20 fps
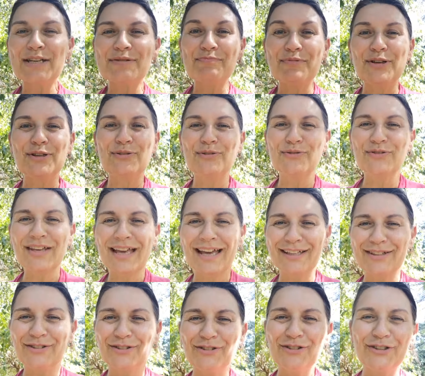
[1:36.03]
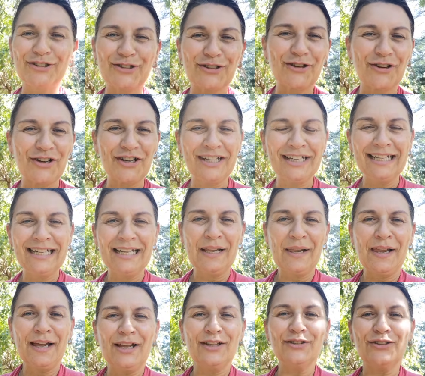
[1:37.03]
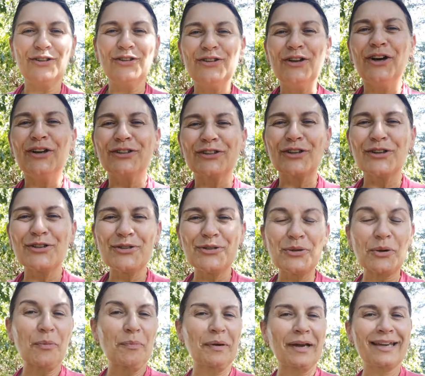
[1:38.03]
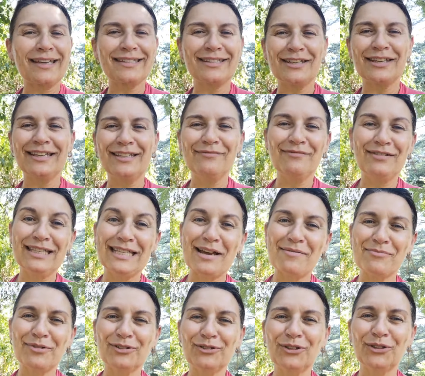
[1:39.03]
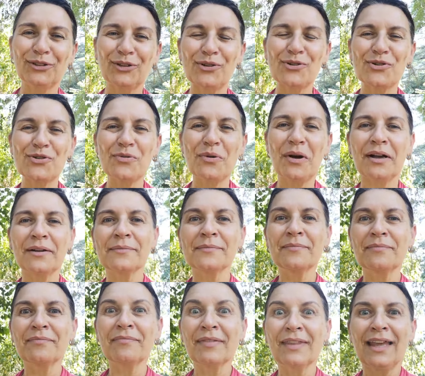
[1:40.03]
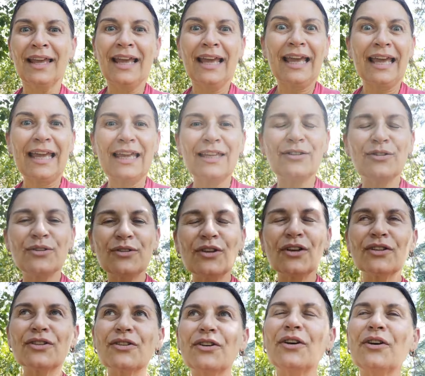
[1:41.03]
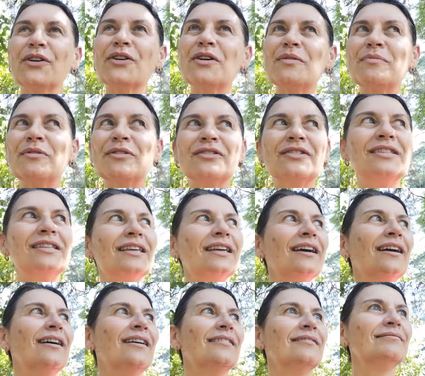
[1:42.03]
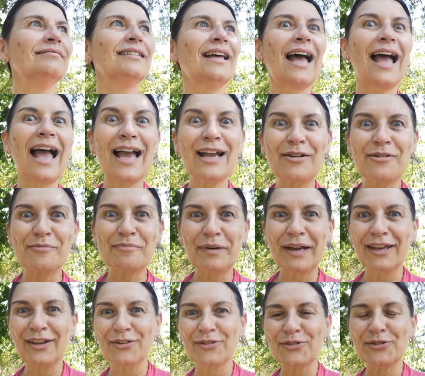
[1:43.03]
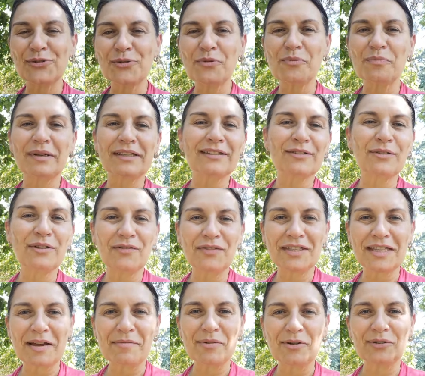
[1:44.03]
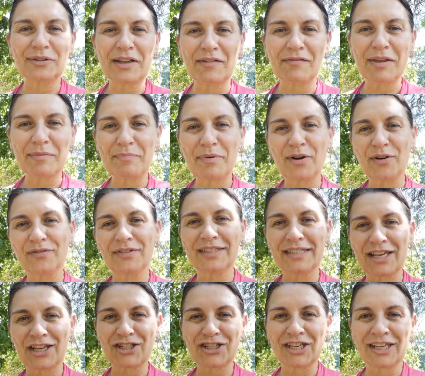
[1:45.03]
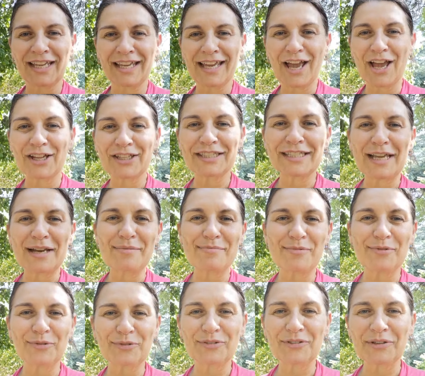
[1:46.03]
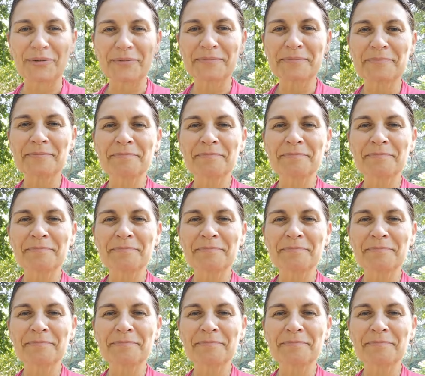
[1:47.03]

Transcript: Et je me souviens de notre, de notre surprise et évidemment de notre joie et de notre, comment dire, euh, incompréhension parce qu'évidemment on n'avait pas envisagé un tel montant.